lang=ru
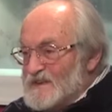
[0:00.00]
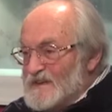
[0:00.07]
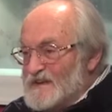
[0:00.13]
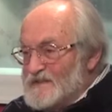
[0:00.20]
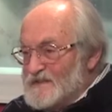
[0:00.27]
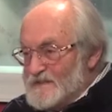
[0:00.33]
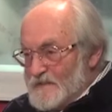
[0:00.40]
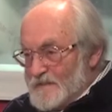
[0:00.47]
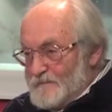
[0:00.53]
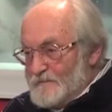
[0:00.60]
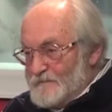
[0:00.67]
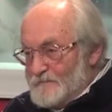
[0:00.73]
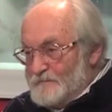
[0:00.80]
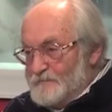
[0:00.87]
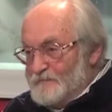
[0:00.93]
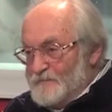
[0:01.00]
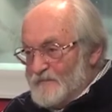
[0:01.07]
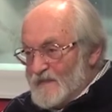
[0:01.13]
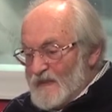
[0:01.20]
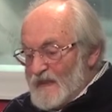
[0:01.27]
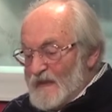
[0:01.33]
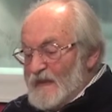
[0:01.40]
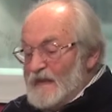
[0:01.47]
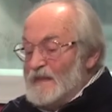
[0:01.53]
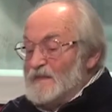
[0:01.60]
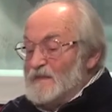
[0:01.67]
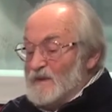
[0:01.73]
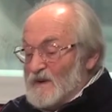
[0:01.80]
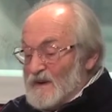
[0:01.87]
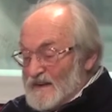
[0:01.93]
рельсы.
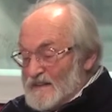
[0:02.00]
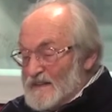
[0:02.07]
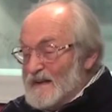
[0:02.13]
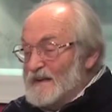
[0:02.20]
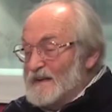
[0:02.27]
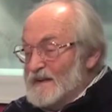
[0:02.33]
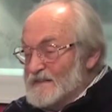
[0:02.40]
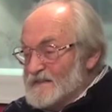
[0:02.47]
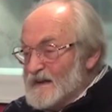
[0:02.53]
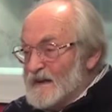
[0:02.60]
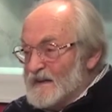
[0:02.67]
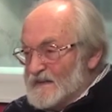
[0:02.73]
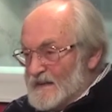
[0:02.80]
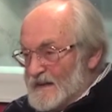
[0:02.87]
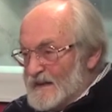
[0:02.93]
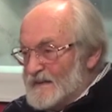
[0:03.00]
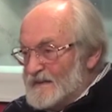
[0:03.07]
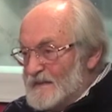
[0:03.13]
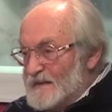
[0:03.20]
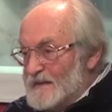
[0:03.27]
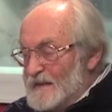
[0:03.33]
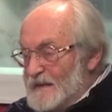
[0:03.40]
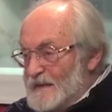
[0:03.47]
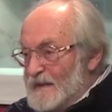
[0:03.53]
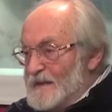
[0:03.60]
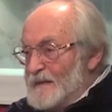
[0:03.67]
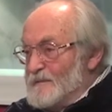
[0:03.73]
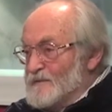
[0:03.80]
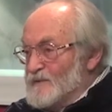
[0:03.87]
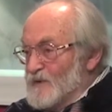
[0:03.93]
Но Гайдар есть Гайдар,
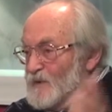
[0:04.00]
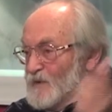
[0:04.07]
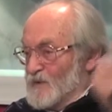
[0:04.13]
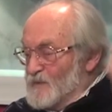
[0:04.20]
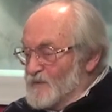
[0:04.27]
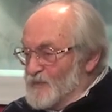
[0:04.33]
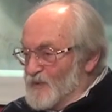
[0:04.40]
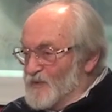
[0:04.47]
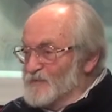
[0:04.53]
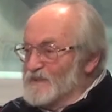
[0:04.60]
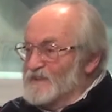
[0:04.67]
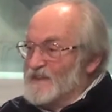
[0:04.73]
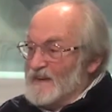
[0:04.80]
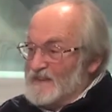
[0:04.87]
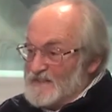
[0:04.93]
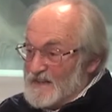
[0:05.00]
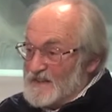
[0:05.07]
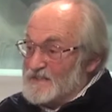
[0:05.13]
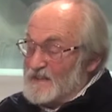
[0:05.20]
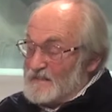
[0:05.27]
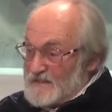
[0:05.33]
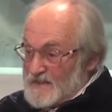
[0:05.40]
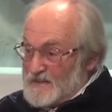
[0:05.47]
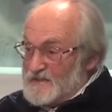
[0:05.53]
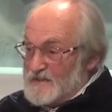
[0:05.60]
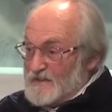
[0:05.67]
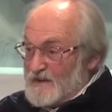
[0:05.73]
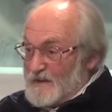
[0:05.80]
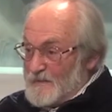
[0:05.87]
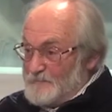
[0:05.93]
что он помнит о тех
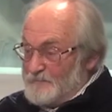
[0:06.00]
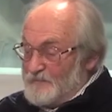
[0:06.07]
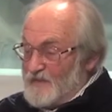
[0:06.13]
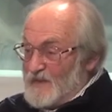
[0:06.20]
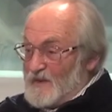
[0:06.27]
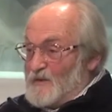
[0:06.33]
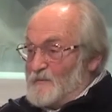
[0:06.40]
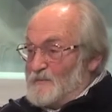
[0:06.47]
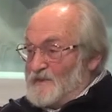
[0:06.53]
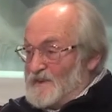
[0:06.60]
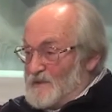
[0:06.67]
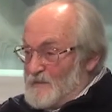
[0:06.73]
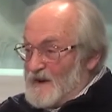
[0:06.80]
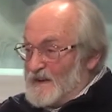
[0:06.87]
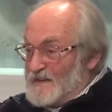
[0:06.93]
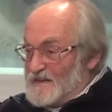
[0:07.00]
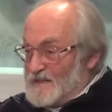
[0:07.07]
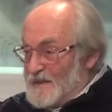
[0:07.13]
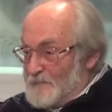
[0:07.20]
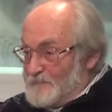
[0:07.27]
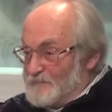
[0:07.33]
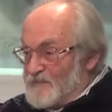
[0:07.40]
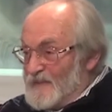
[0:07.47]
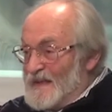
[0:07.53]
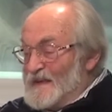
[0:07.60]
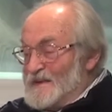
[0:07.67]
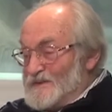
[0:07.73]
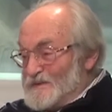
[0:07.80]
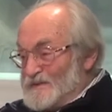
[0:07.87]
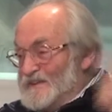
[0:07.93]
товарищах. И он понимает,
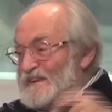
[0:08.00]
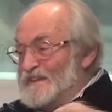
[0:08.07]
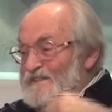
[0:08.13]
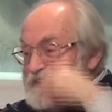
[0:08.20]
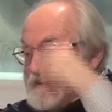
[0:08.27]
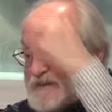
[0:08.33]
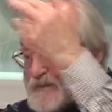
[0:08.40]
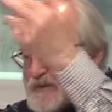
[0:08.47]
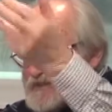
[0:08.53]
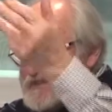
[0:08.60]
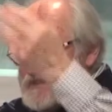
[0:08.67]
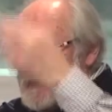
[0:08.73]
что если он